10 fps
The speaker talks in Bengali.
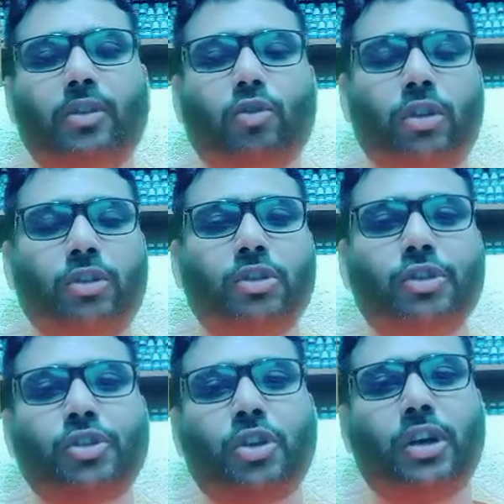
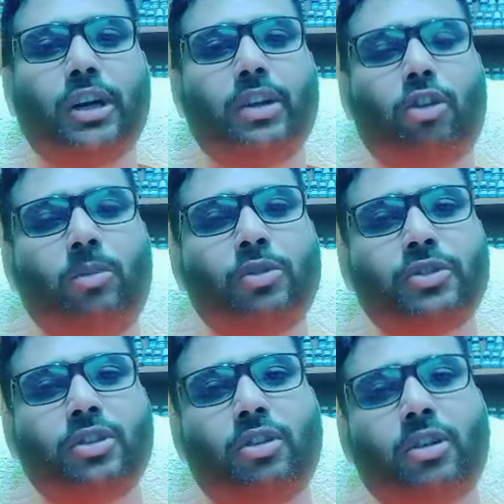কণ্ঠস্বর
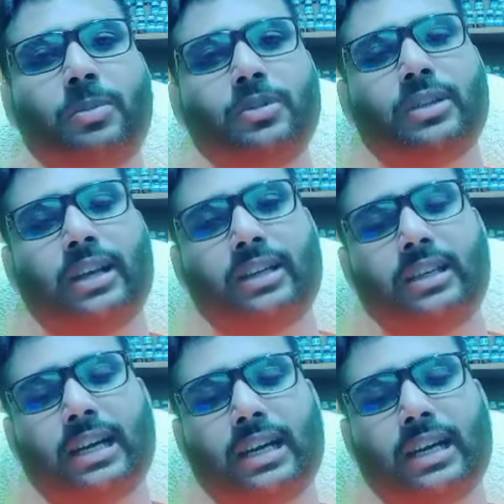অমসৃণ হওয়ার পিছনে আরেকটা